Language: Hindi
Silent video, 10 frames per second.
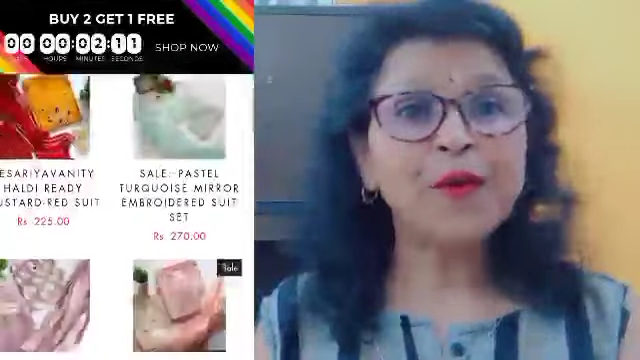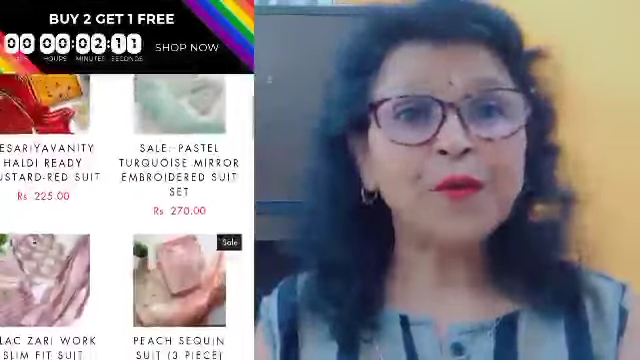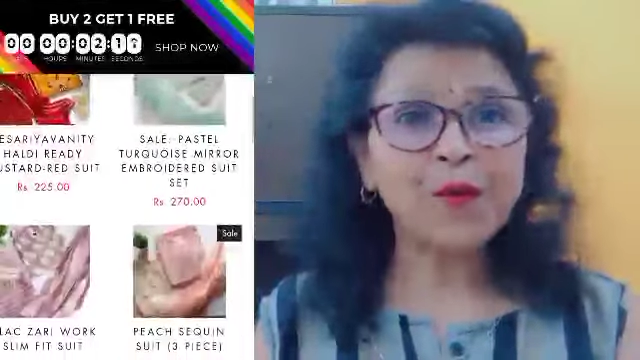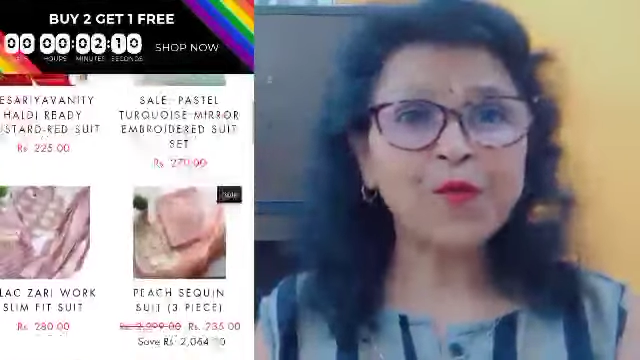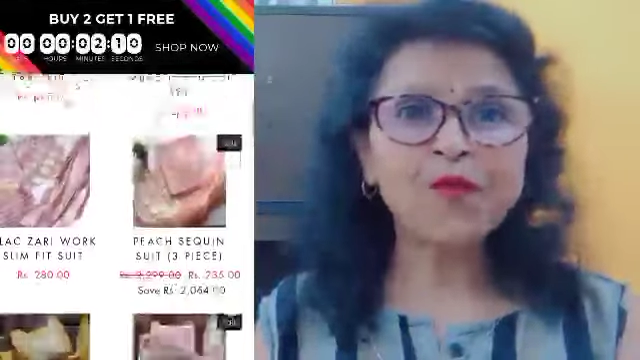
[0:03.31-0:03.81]

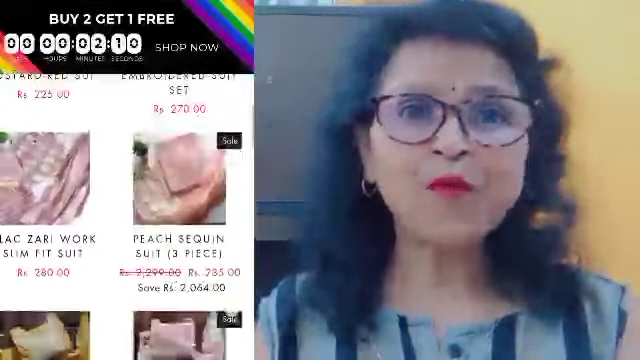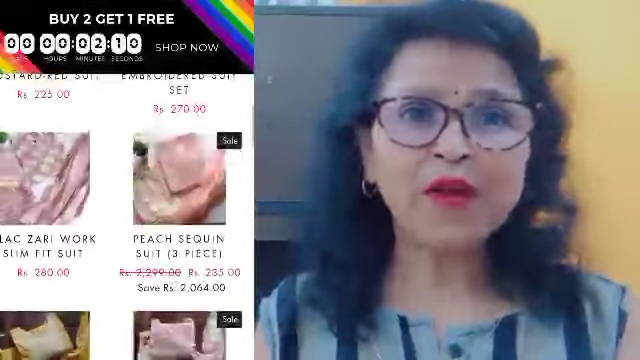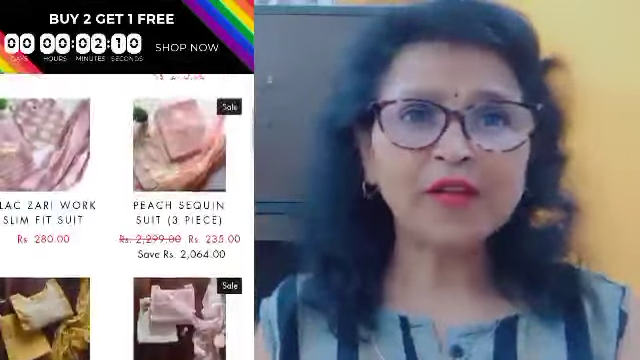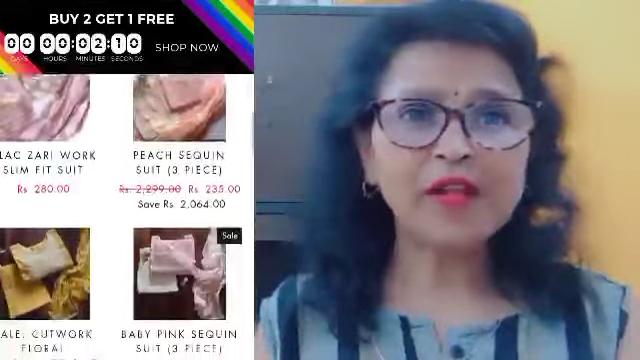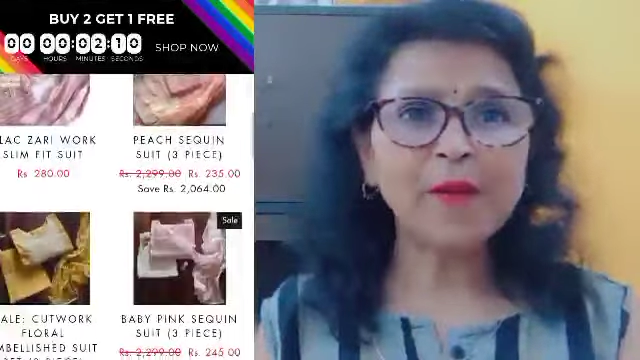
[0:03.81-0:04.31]
दोस्तों
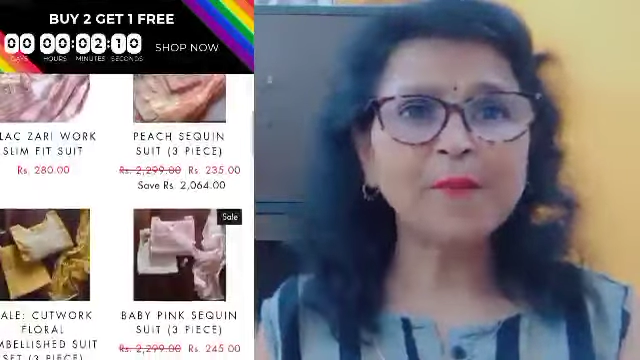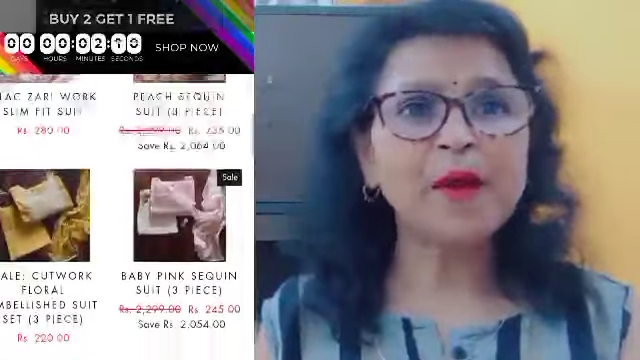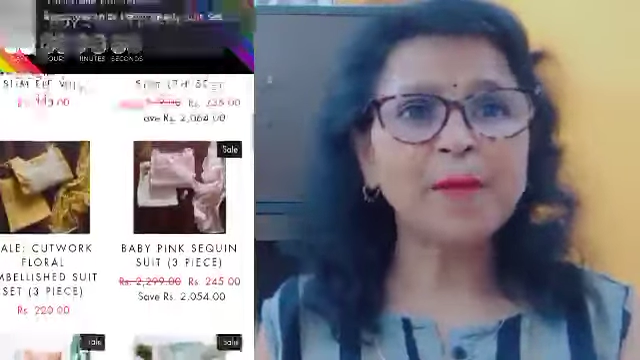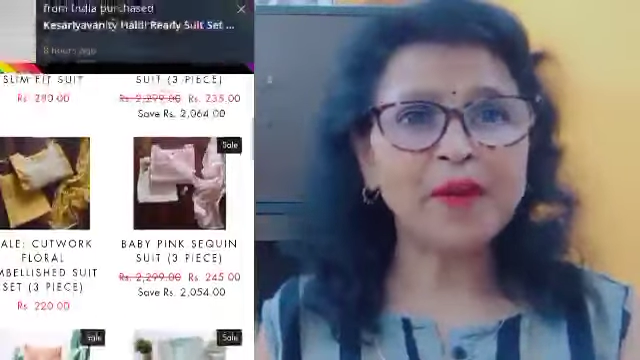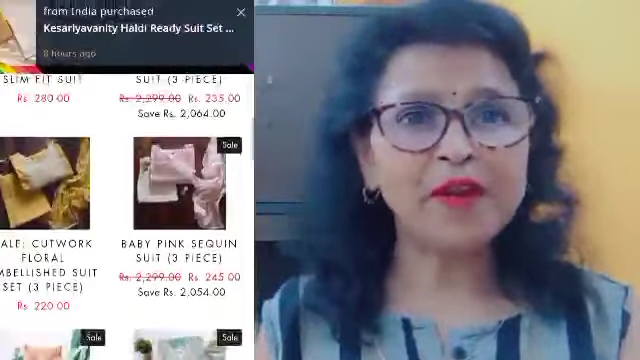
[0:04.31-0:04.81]
स्वागत है
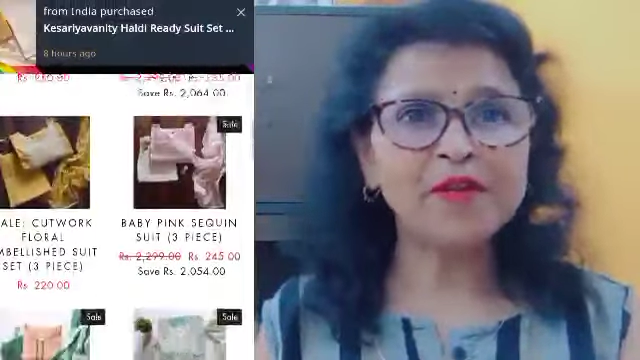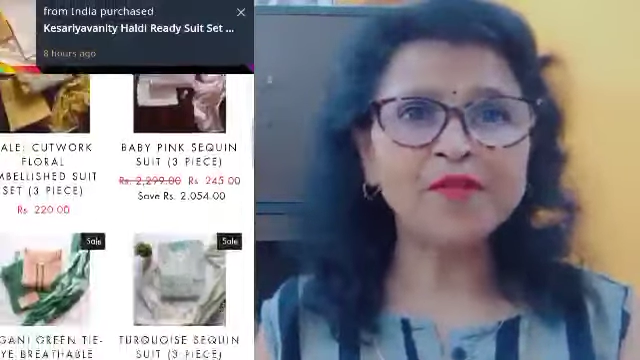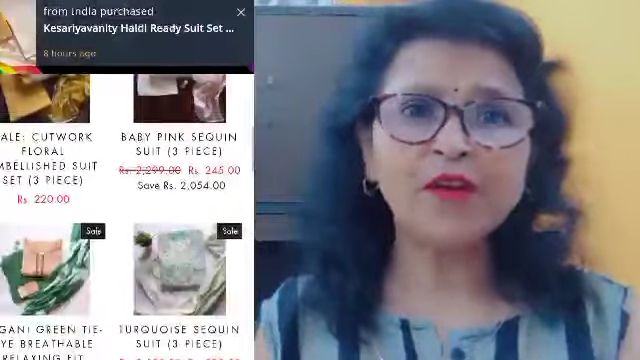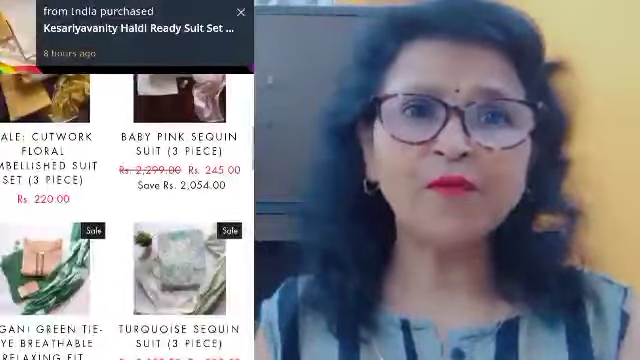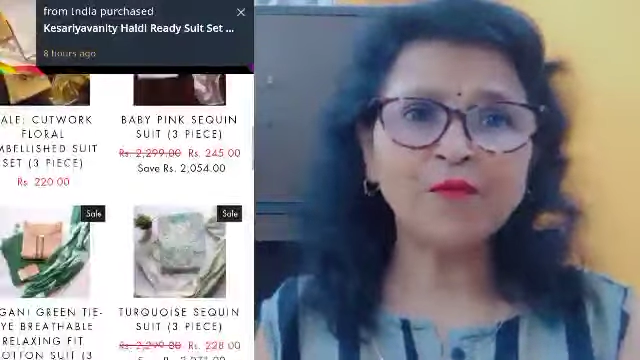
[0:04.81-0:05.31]
आपका मेरे
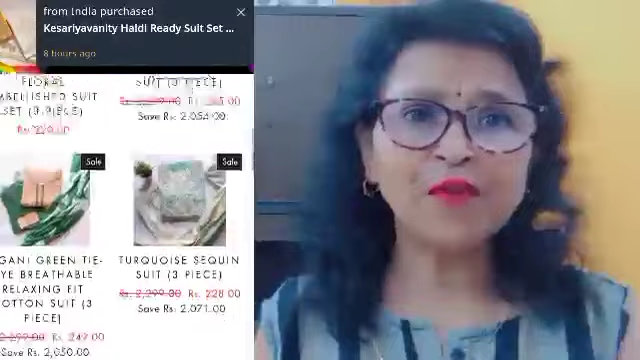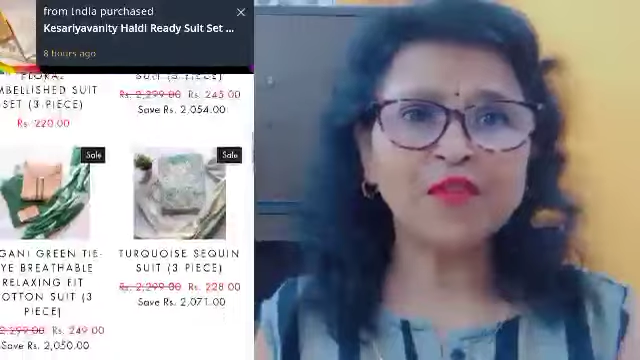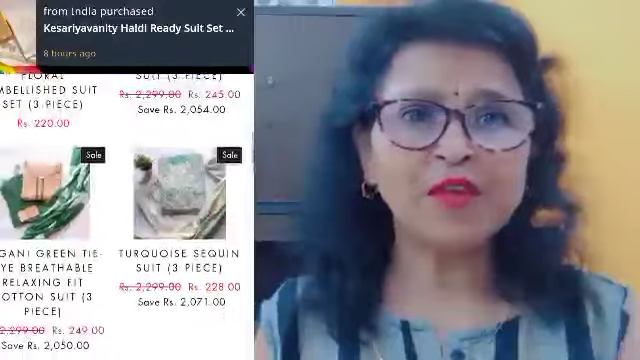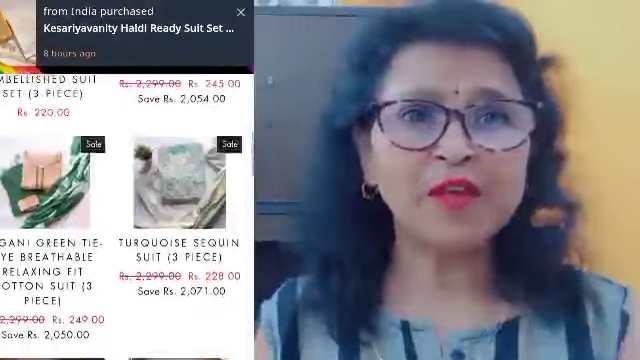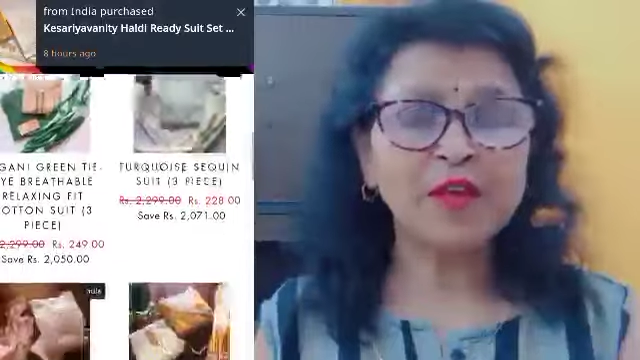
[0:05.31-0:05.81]
चैनल फिर से